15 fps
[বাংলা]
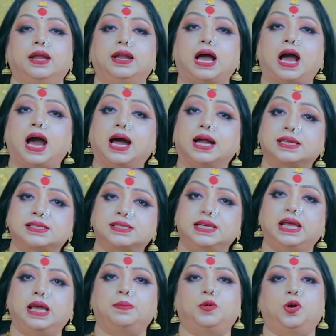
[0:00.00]
না আর্টস
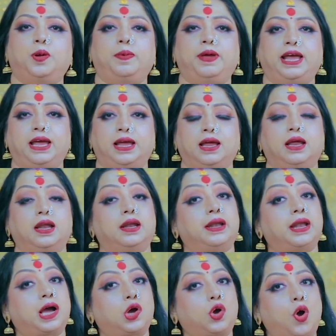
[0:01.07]
নিয়ে পড়বে
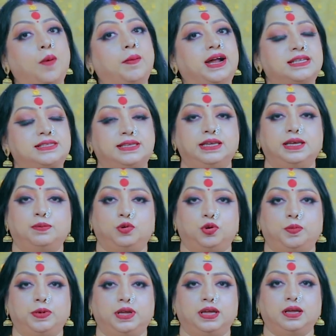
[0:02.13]
না কমার্স নিয়ে
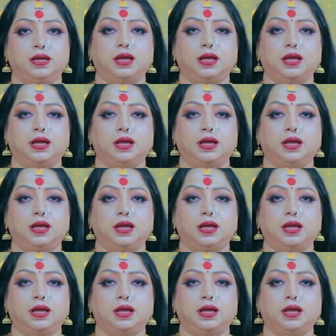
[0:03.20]
পড়বে